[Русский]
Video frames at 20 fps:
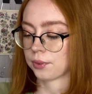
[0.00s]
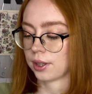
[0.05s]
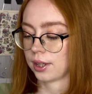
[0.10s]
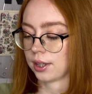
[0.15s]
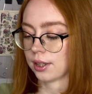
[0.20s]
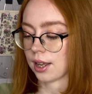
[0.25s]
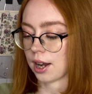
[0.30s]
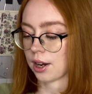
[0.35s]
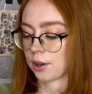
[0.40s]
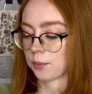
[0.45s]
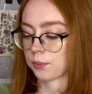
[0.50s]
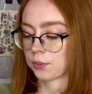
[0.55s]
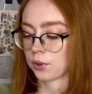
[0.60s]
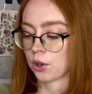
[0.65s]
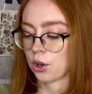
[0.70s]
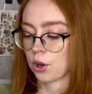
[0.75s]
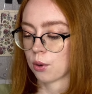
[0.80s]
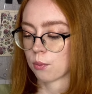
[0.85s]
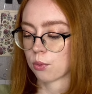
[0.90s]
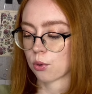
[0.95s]
Итак,
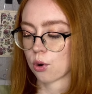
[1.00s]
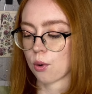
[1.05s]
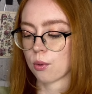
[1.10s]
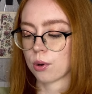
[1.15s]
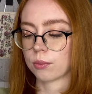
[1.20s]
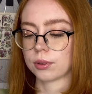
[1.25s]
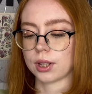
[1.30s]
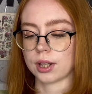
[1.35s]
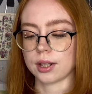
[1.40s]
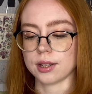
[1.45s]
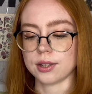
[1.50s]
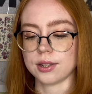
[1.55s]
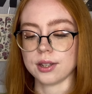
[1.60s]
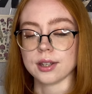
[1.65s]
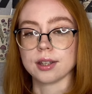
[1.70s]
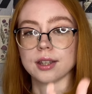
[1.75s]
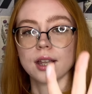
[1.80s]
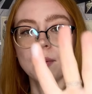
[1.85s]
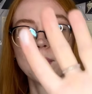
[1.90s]
пробуем наносить на